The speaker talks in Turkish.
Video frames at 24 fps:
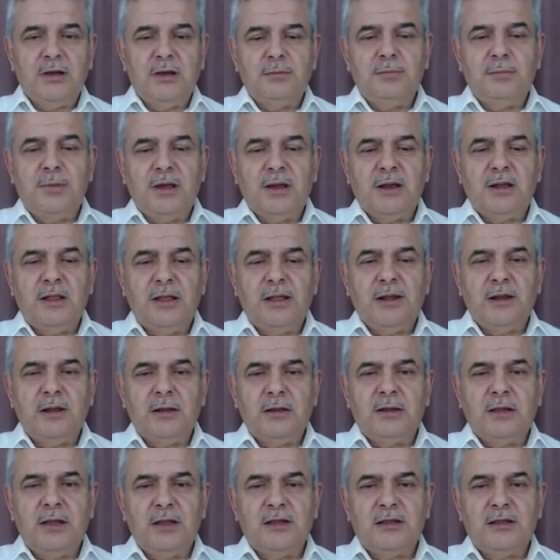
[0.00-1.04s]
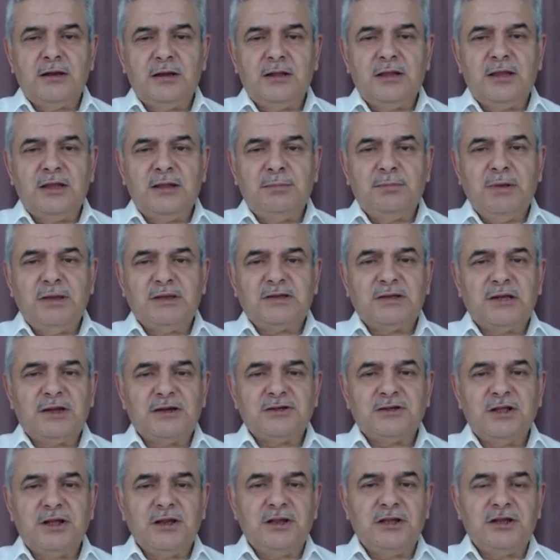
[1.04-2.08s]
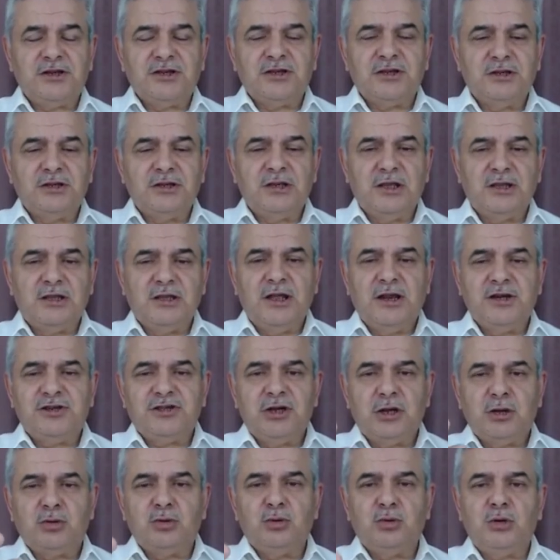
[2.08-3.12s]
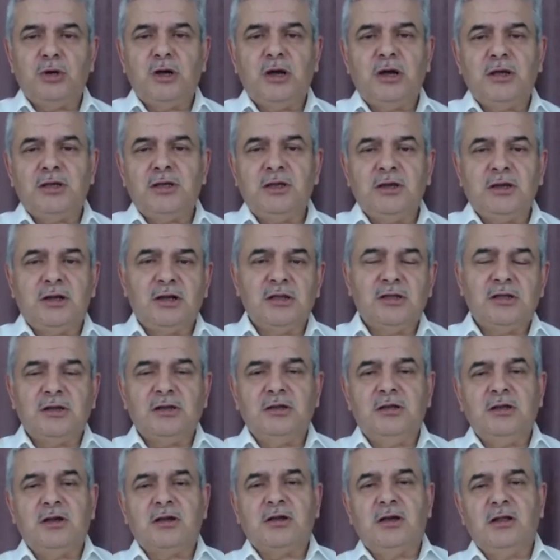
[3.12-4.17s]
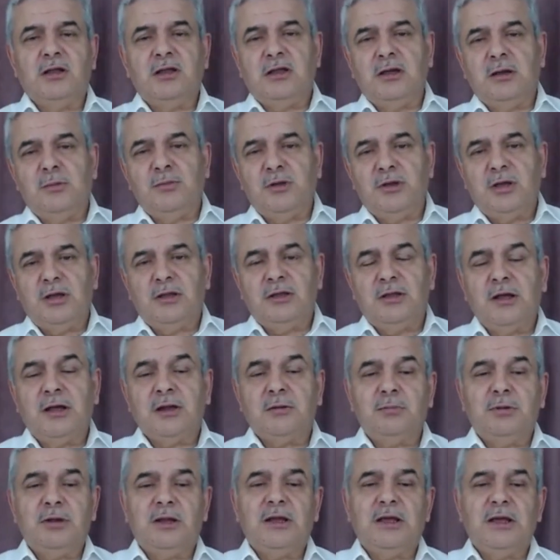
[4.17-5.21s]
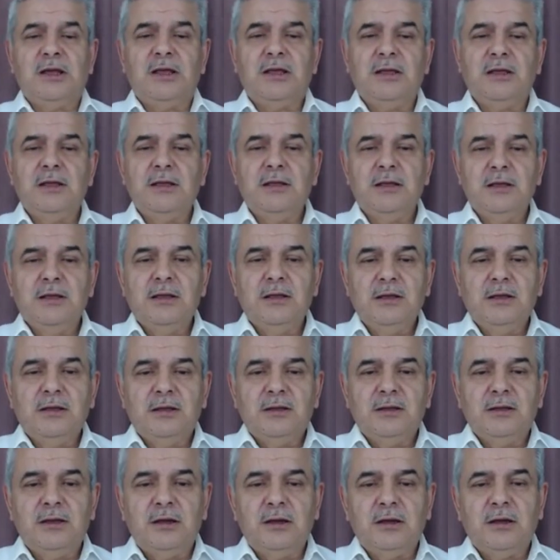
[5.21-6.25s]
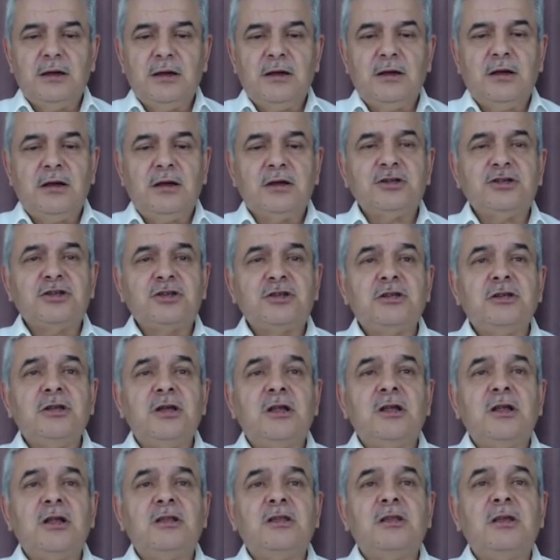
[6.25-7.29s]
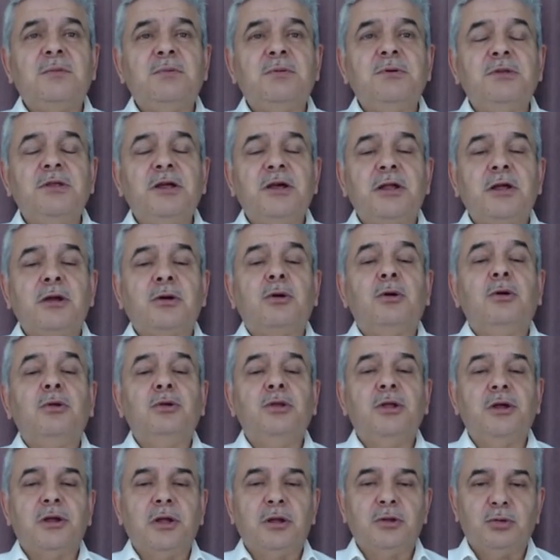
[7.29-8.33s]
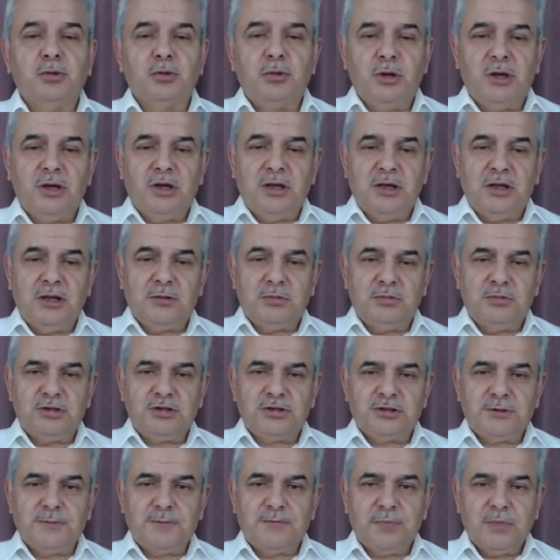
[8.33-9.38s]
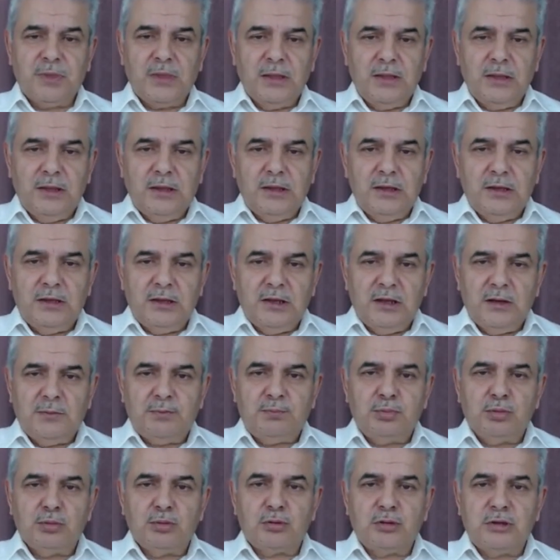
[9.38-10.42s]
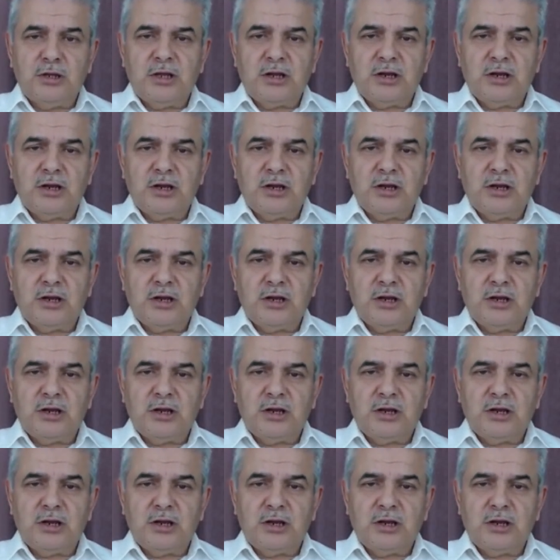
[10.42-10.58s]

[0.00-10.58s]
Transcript: Peygamberlerin getirdiği mesajlar içinde gerçek dua hakikatini yakalayamayanlar bile ya ağaçlara tapınarak onlara dua etmiş, ya